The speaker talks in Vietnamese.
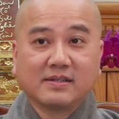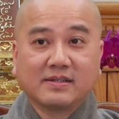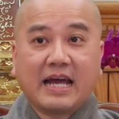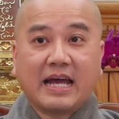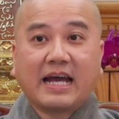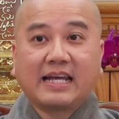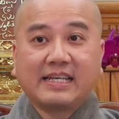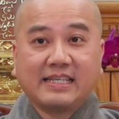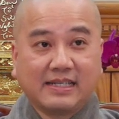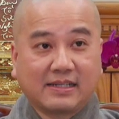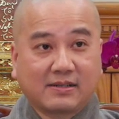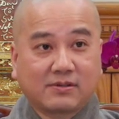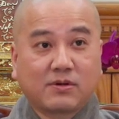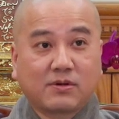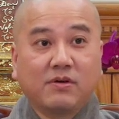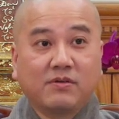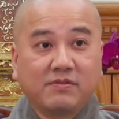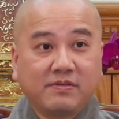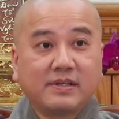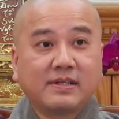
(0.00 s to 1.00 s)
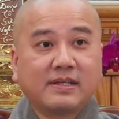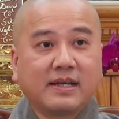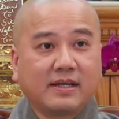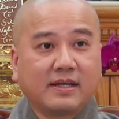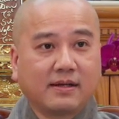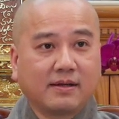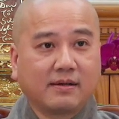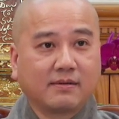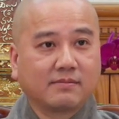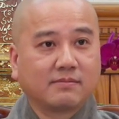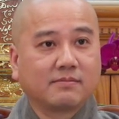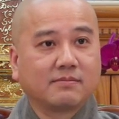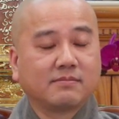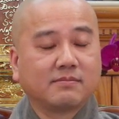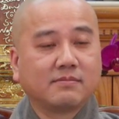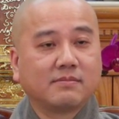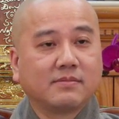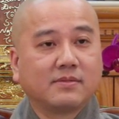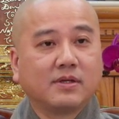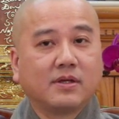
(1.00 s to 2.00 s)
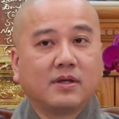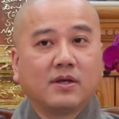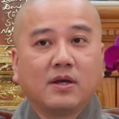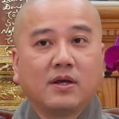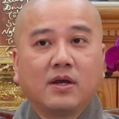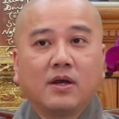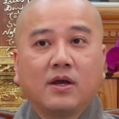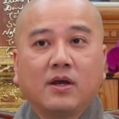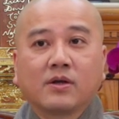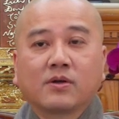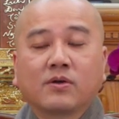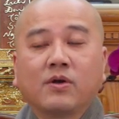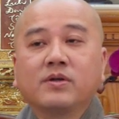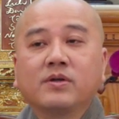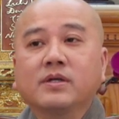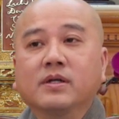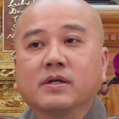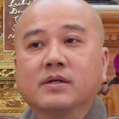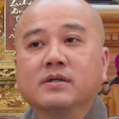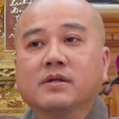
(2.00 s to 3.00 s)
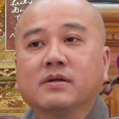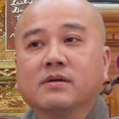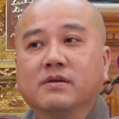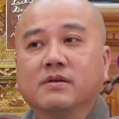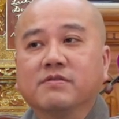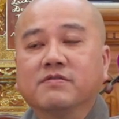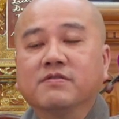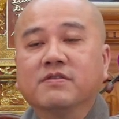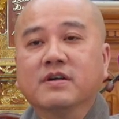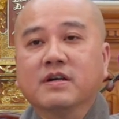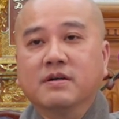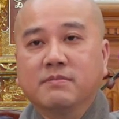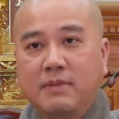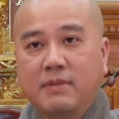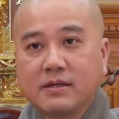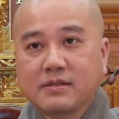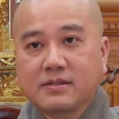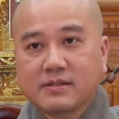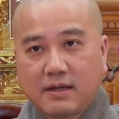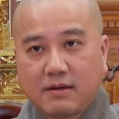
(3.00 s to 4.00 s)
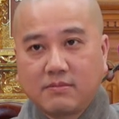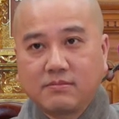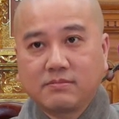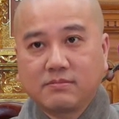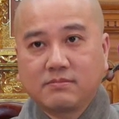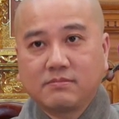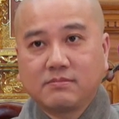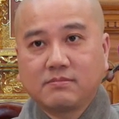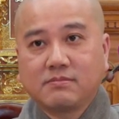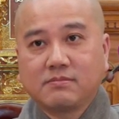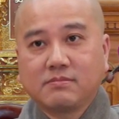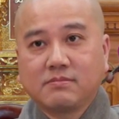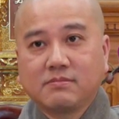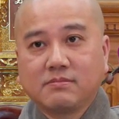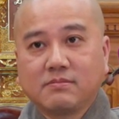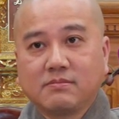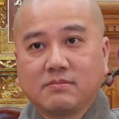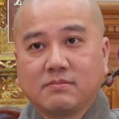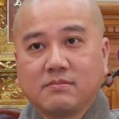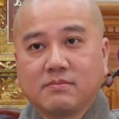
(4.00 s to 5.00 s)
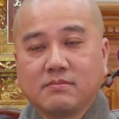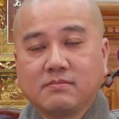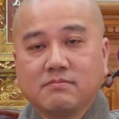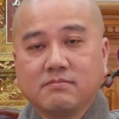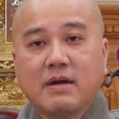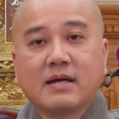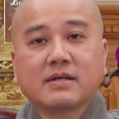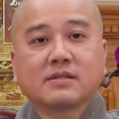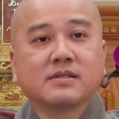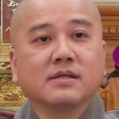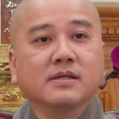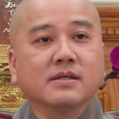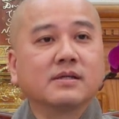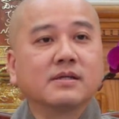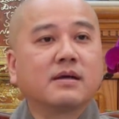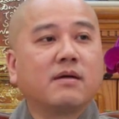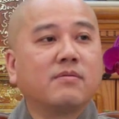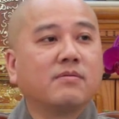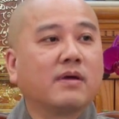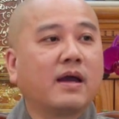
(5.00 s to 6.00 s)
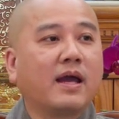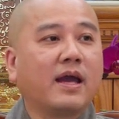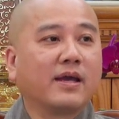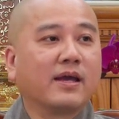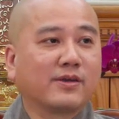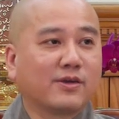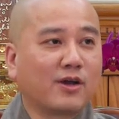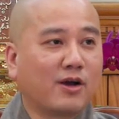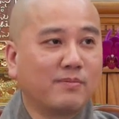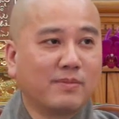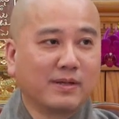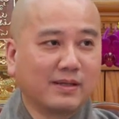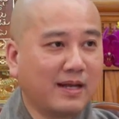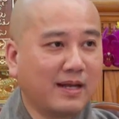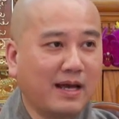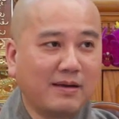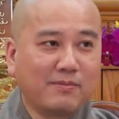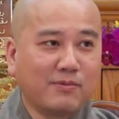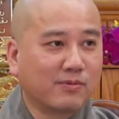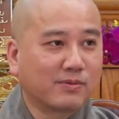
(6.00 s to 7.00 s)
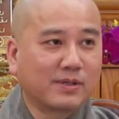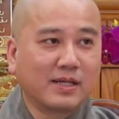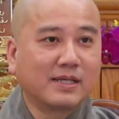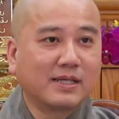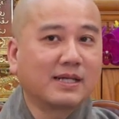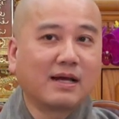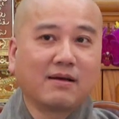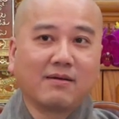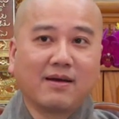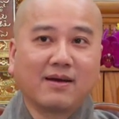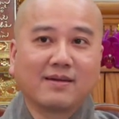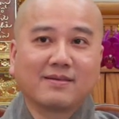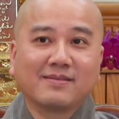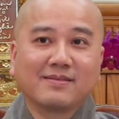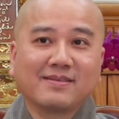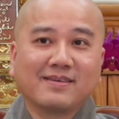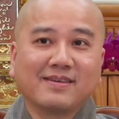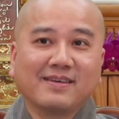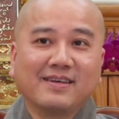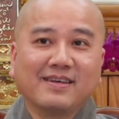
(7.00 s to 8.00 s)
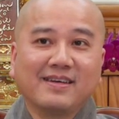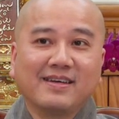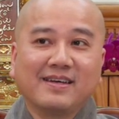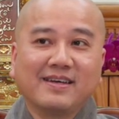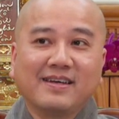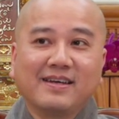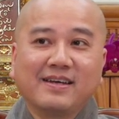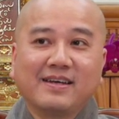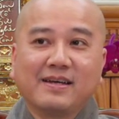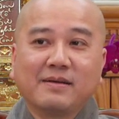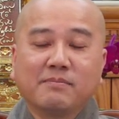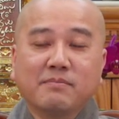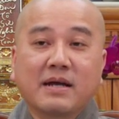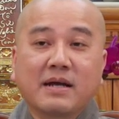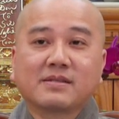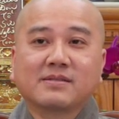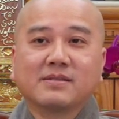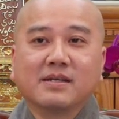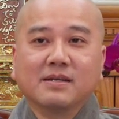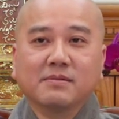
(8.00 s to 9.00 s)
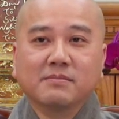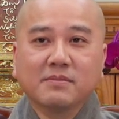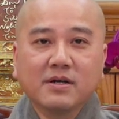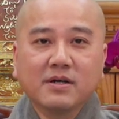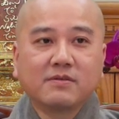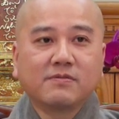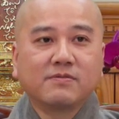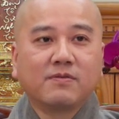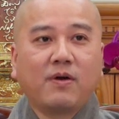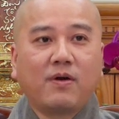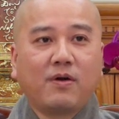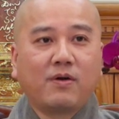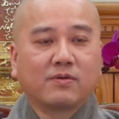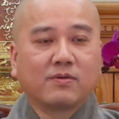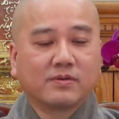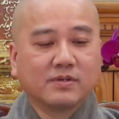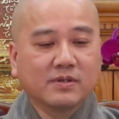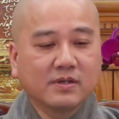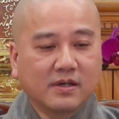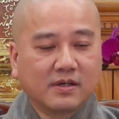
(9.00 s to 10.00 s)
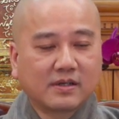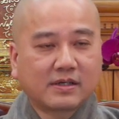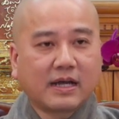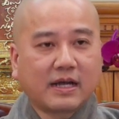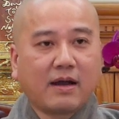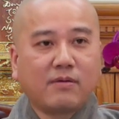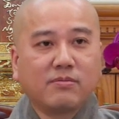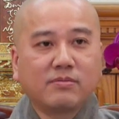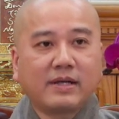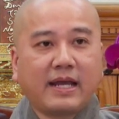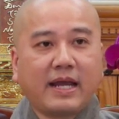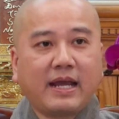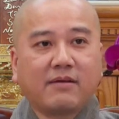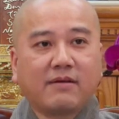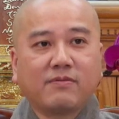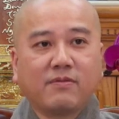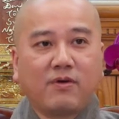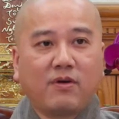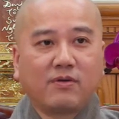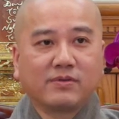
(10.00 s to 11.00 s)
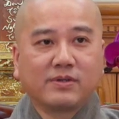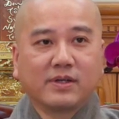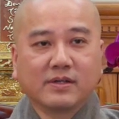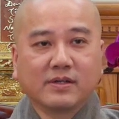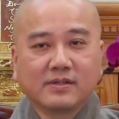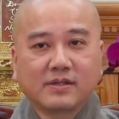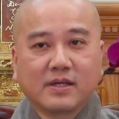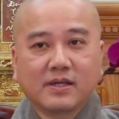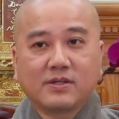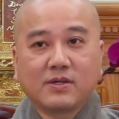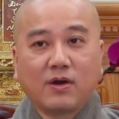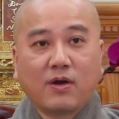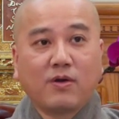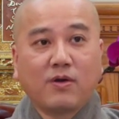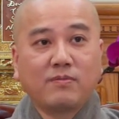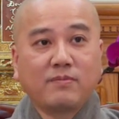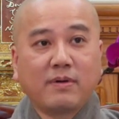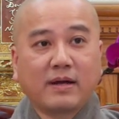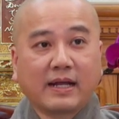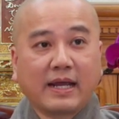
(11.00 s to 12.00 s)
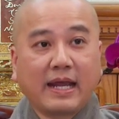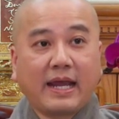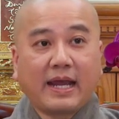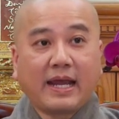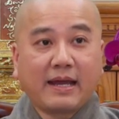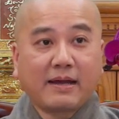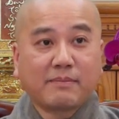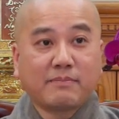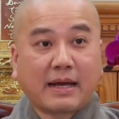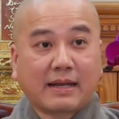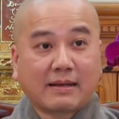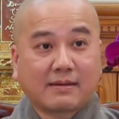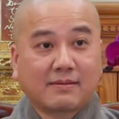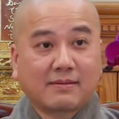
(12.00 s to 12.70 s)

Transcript: đại dịch Covid này nè, có những người vừa mất xong, bác sĩ không hề cho mình để một tiếng nào hết. Bác sĩ bước vô đưa cái ống nghe vô những cái chỗ mà nghe mạch